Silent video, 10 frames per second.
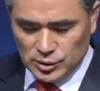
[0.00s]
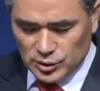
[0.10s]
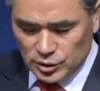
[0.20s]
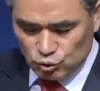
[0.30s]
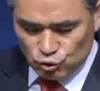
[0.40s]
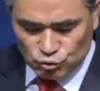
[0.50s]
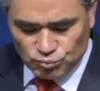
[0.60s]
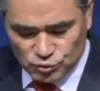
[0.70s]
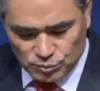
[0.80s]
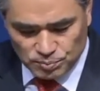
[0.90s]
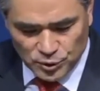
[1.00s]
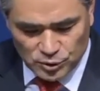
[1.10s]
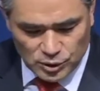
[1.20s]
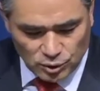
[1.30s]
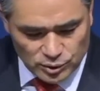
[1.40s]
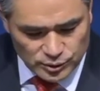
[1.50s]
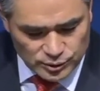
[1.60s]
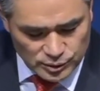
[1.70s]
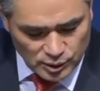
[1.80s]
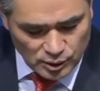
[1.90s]
근데 이 중풍병이
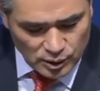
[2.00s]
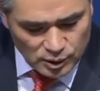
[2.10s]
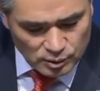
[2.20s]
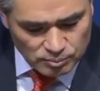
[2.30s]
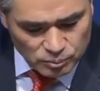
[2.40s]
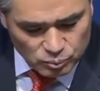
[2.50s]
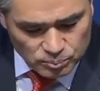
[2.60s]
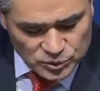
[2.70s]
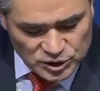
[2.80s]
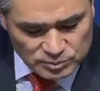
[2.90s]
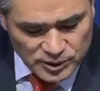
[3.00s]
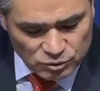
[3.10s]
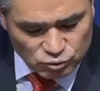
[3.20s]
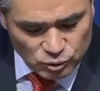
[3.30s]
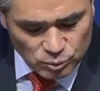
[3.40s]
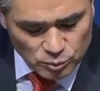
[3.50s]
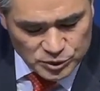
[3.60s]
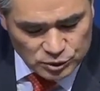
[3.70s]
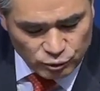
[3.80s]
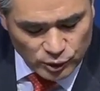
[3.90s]
걸렸는데 집에 누워
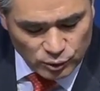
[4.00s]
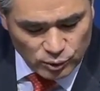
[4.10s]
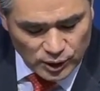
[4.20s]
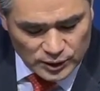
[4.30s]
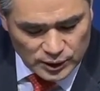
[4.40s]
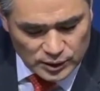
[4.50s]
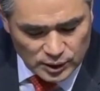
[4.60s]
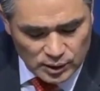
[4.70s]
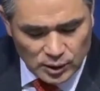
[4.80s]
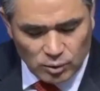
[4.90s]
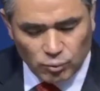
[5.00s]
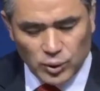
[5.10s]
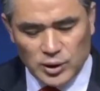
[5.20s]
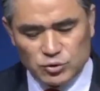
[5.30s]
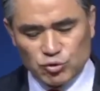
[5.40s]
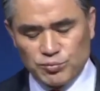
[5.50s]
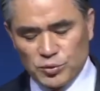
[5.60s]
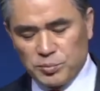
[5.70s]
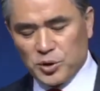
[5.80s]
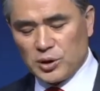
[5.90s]
몹시 괴로워하나이다. 원래
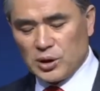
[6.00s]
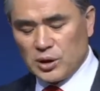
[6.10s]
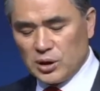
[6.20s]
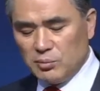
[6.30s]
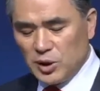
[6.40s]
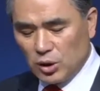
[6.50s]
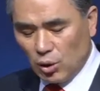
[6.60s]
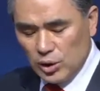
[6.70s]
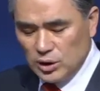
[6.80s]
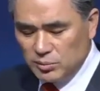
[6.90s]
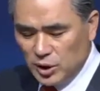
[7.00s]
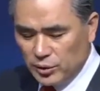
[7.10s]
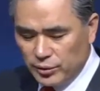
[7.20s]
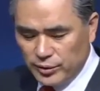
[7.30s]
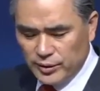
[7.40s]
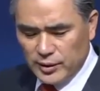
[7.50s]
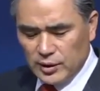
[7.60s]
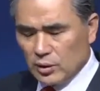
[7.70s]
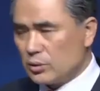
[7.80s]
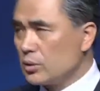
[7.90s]
중풍병이 이미 걸리면
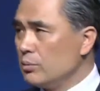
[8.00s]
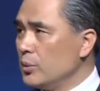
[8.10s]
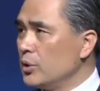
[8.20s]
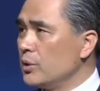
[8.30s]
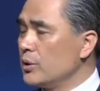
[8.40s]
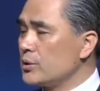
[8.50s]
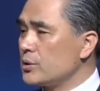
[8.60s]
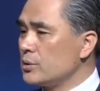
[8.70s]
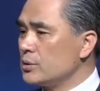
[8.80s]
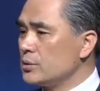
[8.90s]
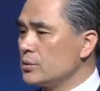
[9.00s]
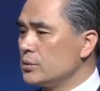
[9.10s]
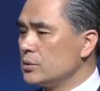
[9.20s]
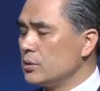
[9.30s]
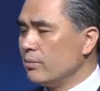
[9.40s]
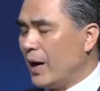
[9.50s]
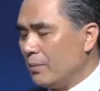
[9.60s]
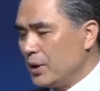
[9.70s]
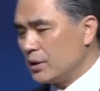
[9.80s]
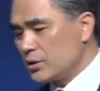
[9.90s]
어떤 면에서는
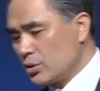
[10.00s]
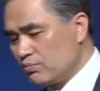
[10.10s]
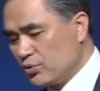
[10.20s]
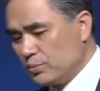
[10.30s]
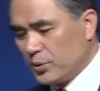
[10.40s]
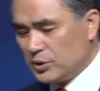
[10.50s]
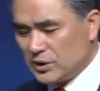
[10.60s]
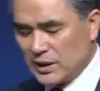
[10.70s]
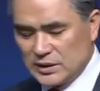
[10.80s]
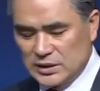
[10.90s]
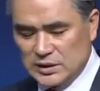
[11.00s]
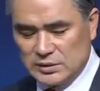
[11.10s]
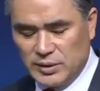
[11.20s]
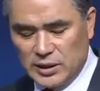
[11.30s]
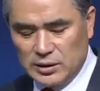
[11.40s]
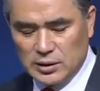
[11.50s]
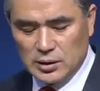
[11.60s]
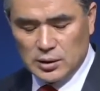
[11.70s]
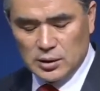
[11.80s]
마비가 돼서 불편은 하지만